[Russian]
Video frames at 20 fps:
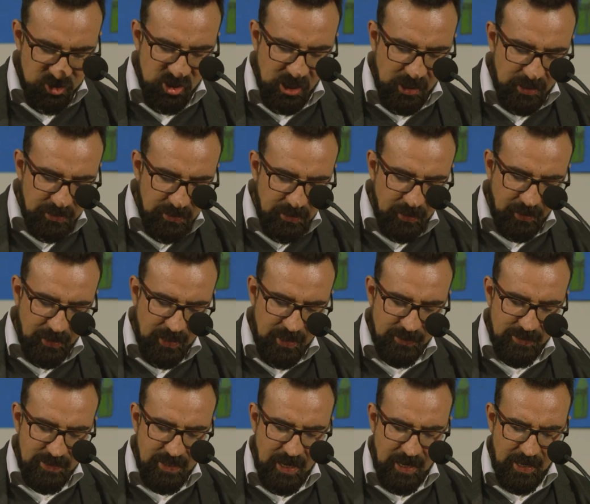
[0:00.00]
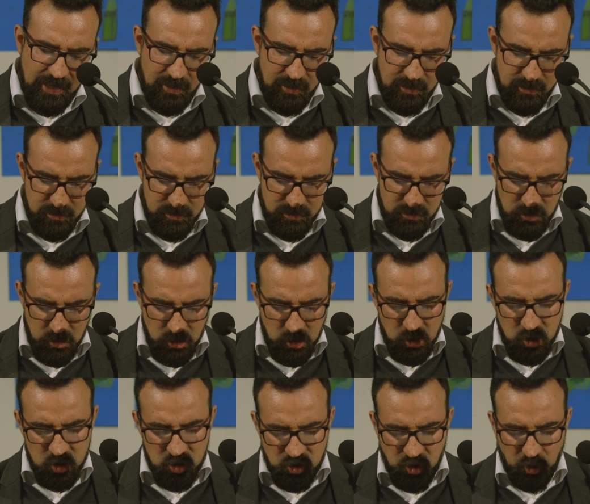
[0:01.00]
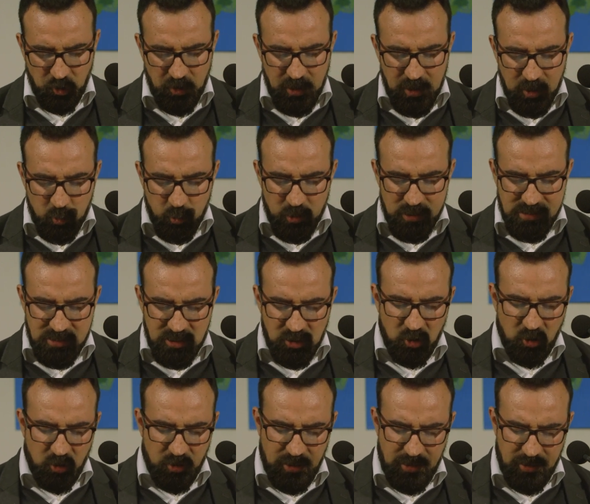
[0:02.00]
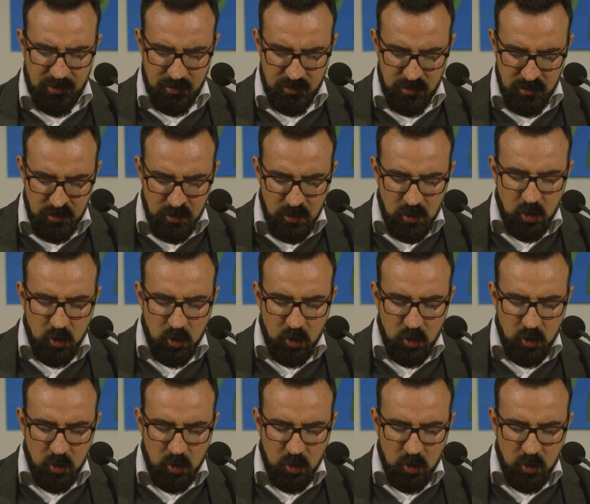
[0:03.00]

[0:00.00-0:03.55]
Конечно, ясно, что есть кризис преподавания.